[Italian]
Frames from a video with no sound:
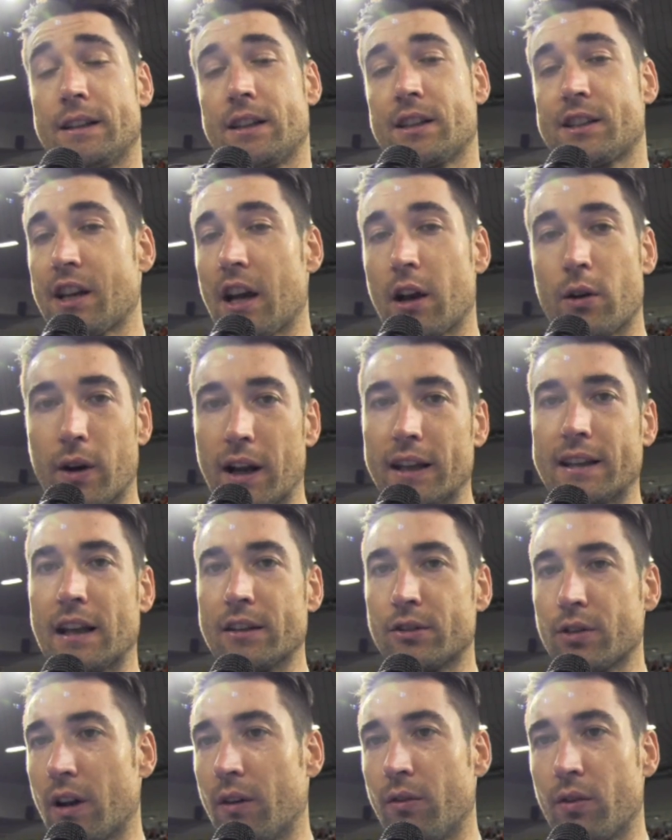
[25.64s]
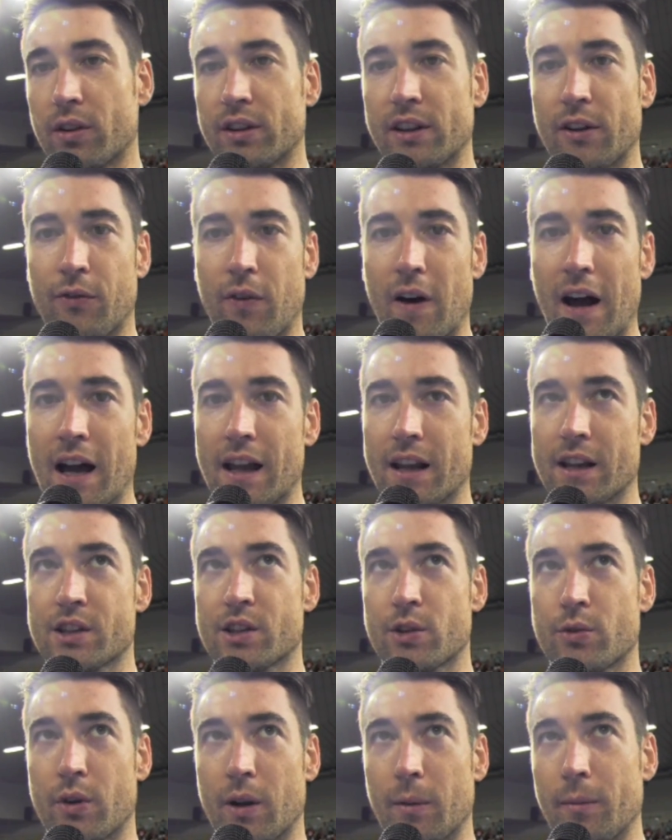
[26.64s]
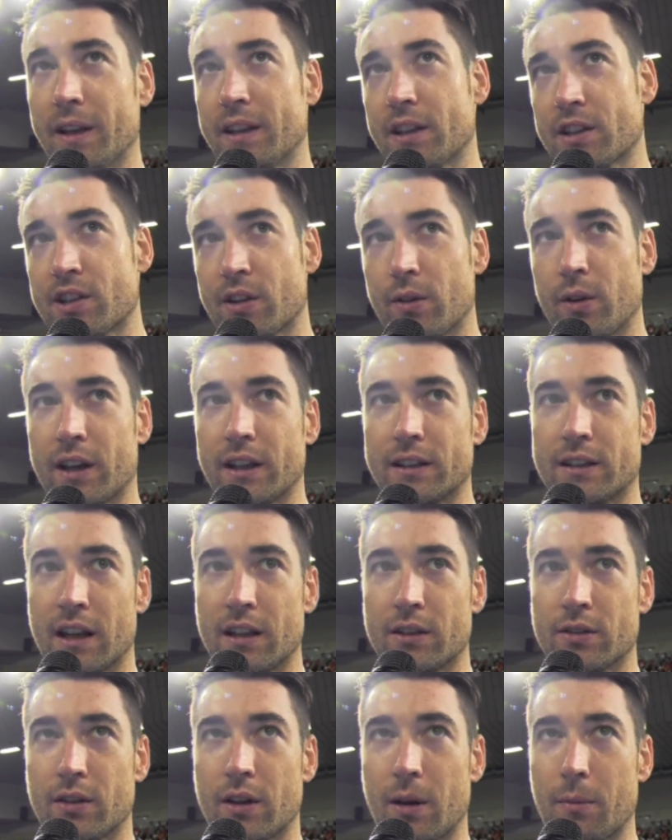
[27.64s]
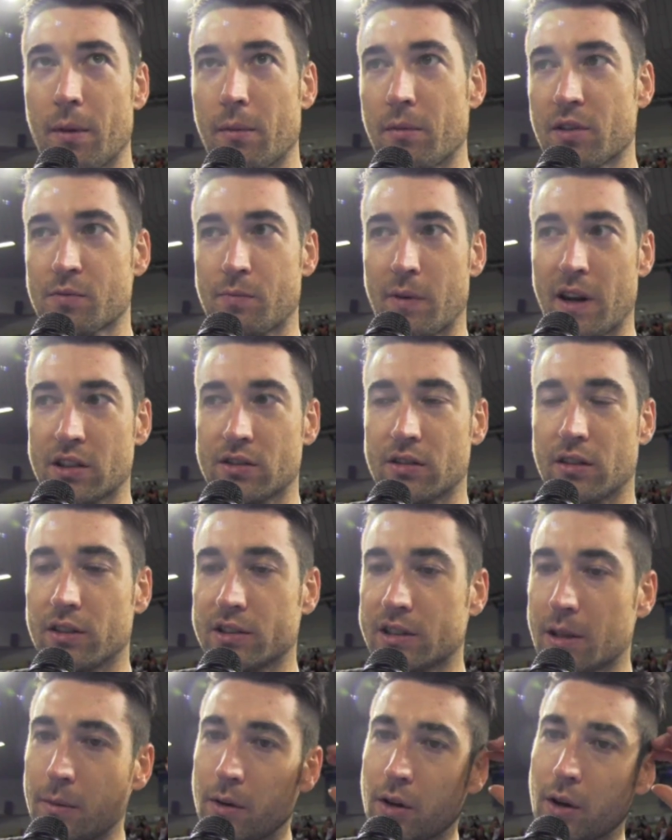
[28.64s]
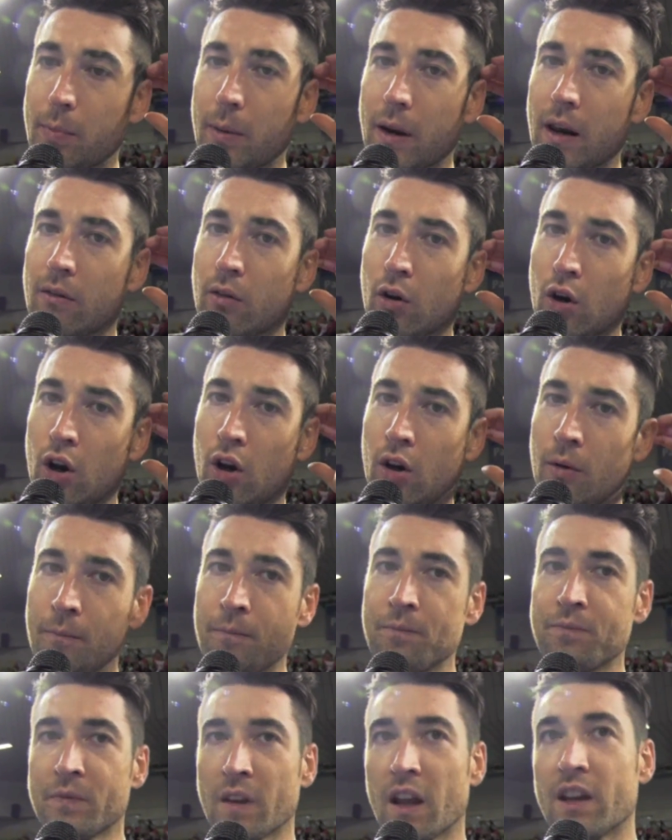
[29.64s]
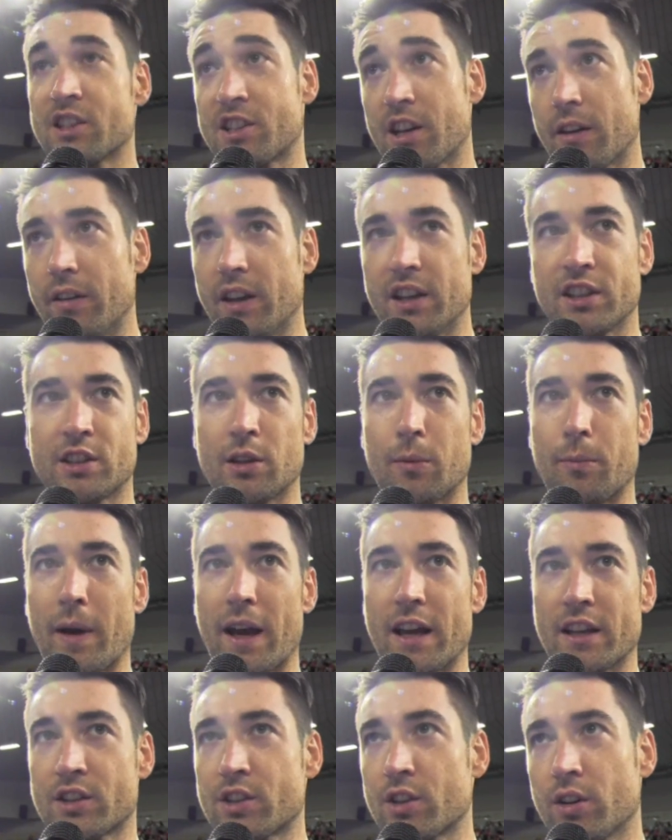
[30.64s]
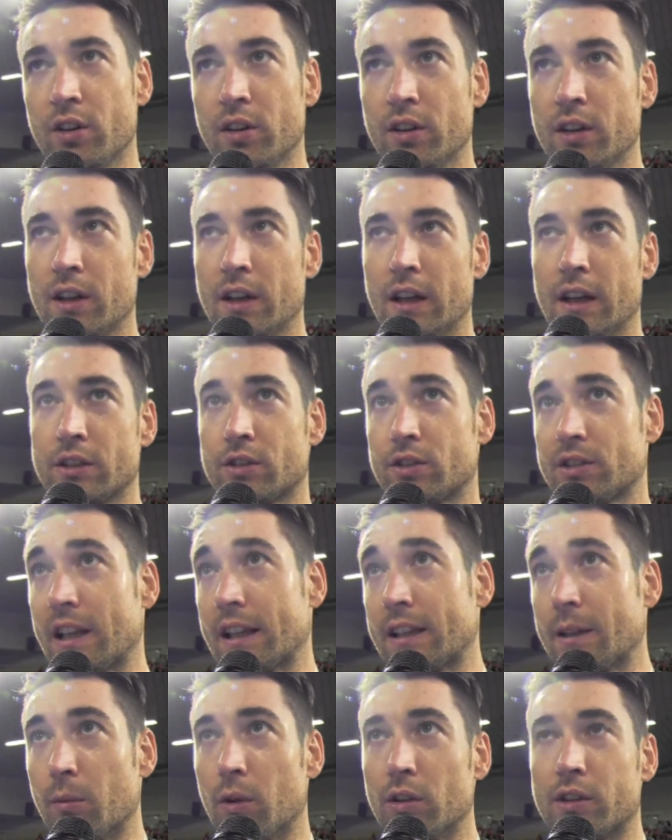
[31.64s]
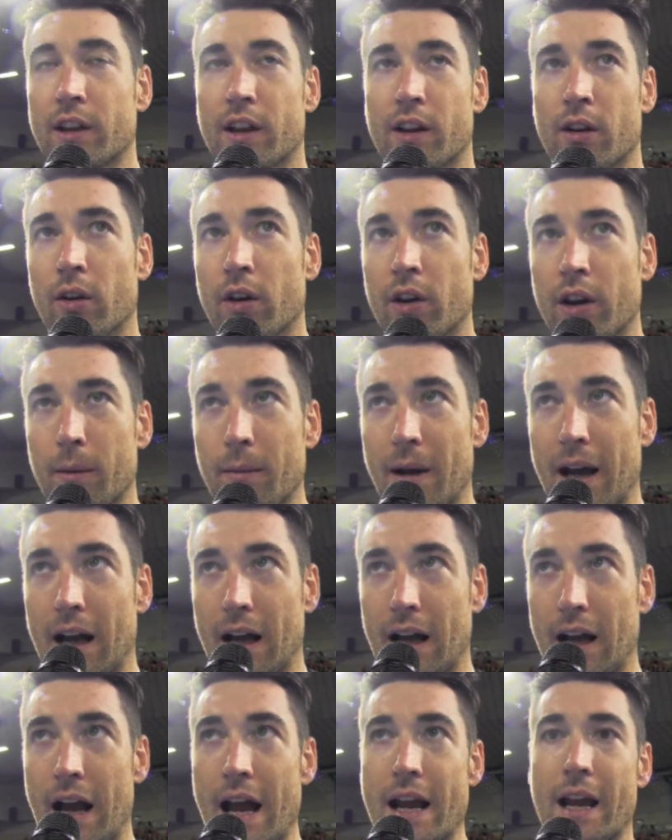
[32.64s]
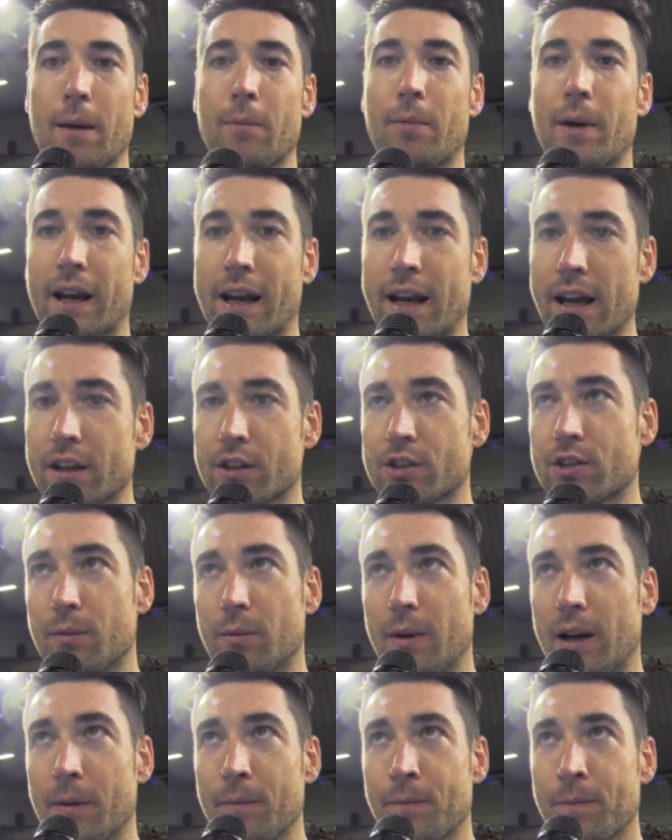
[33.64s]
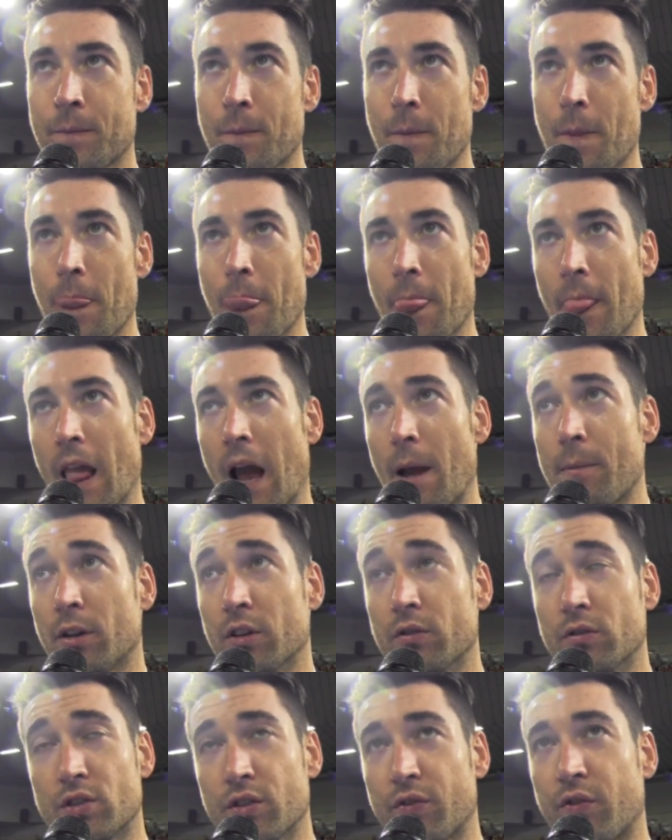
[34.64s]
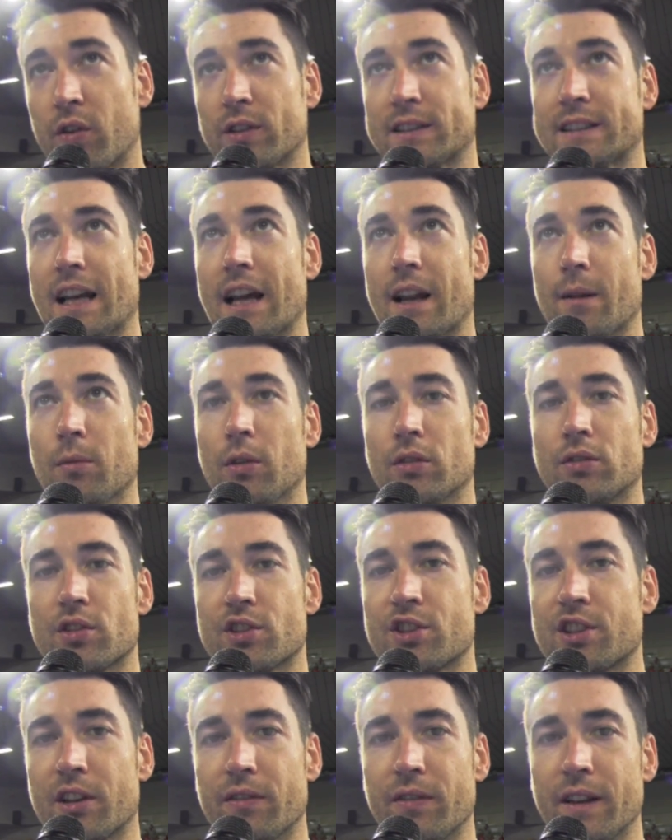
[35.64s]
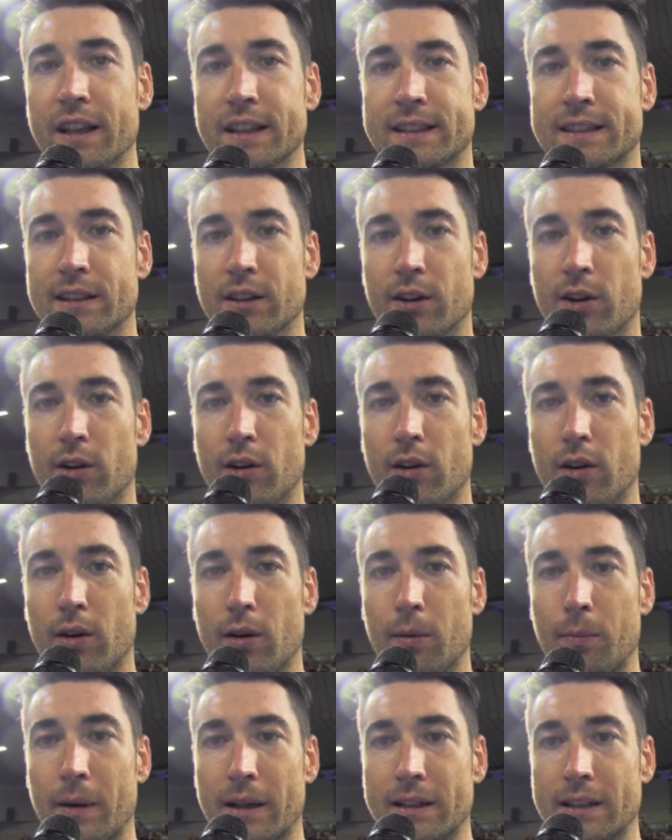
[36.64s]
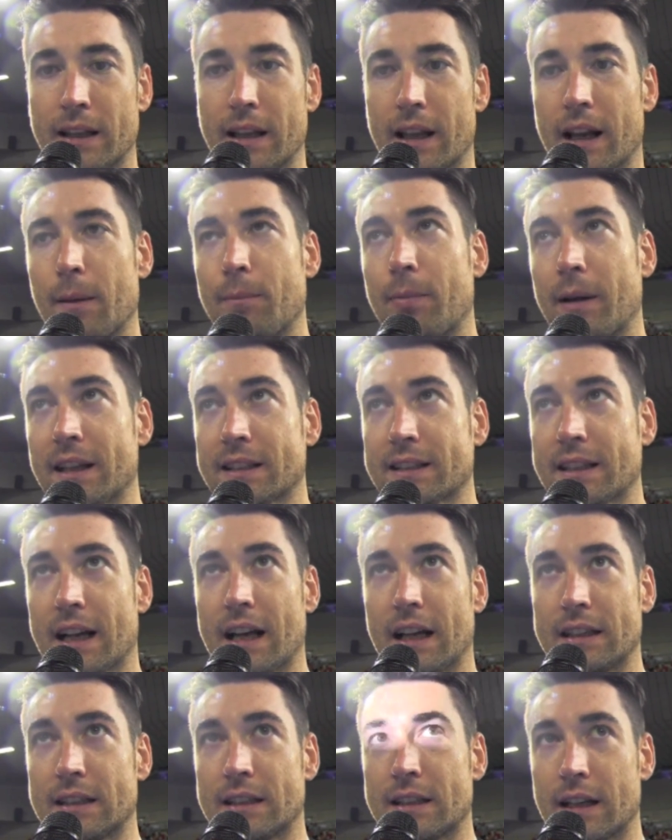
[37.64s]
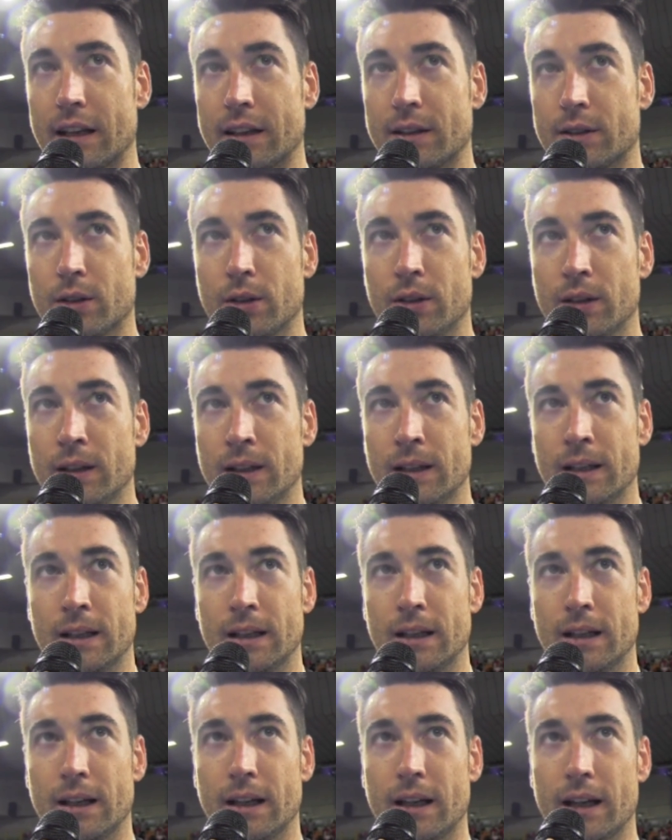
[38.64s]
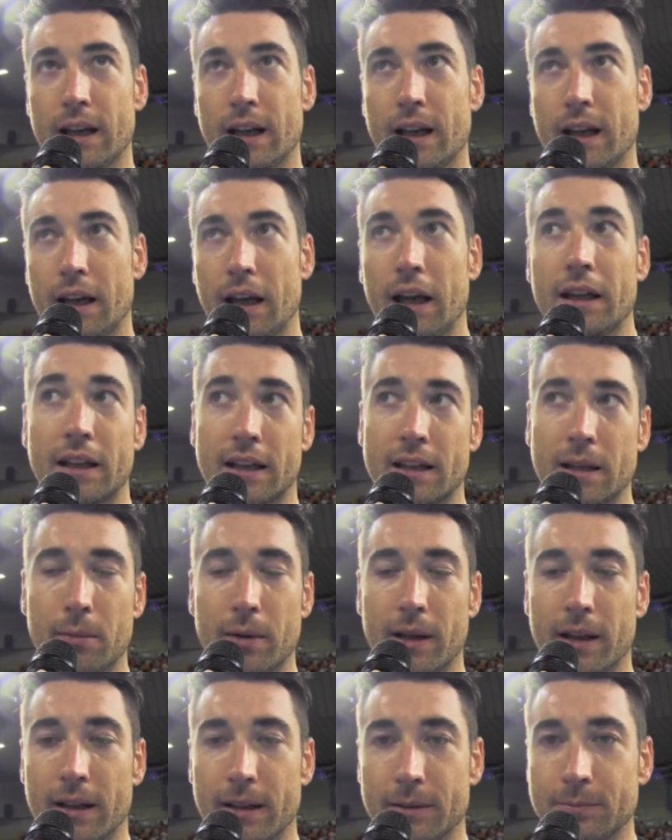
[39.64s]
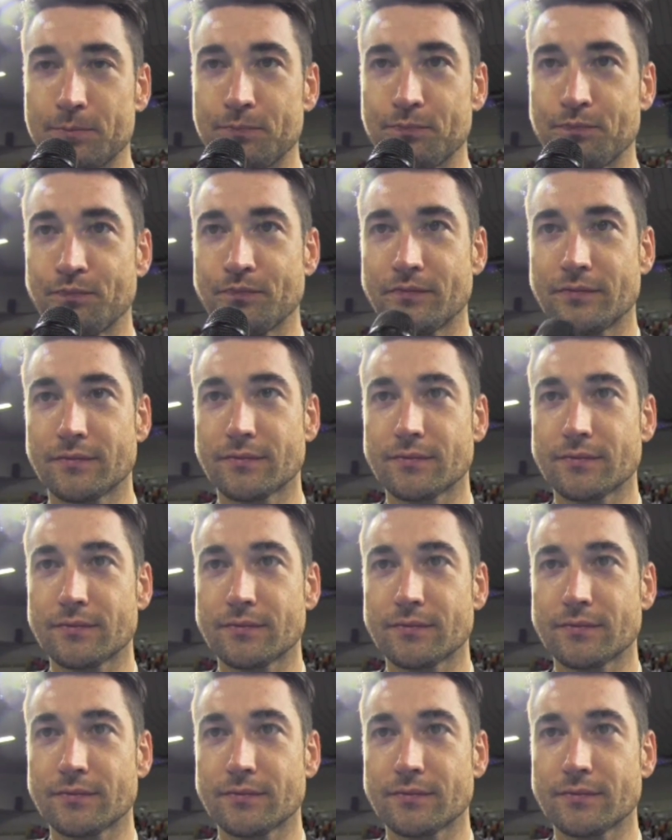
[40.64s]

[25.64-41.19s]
c'è ancora tanto lavoro da fare, sicuramente sia noi che Trento non abbiamo espresso il nostro miglior pallavolo, si è visto, penso, ci sono stati molti errori, ma anche perché insomma, abbiamo dovuto forzare molto il servizio per tenere la palla staccata a Trento e eh, è andata bene.